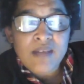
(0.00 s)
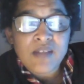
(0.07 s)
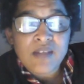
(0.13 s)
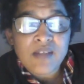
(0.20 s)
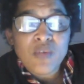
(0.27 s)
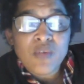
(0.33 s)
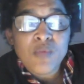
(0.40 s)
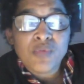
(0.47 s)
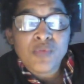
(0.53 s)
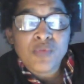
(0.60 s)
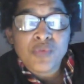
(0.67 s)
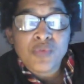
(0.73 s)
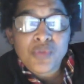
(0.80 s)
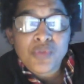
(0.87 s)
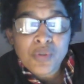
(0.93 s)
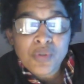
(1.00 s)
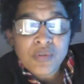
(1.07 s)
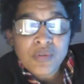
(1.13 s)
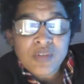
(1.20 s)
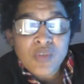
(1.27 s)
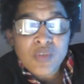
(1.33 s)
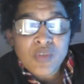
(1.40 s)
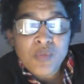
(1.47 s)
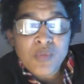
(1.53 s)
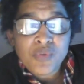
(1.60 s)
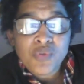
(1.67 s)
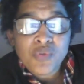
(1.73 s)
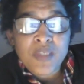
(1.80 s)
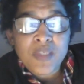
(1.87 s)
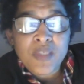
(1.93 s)
dans le monde de Dieu, dans le monde de
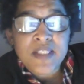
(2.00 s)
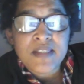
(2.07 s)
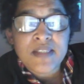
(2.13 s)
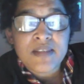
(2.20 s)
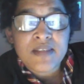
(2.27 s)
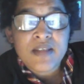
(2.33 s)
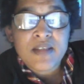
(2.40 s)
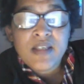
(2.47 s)
Dieu Isis.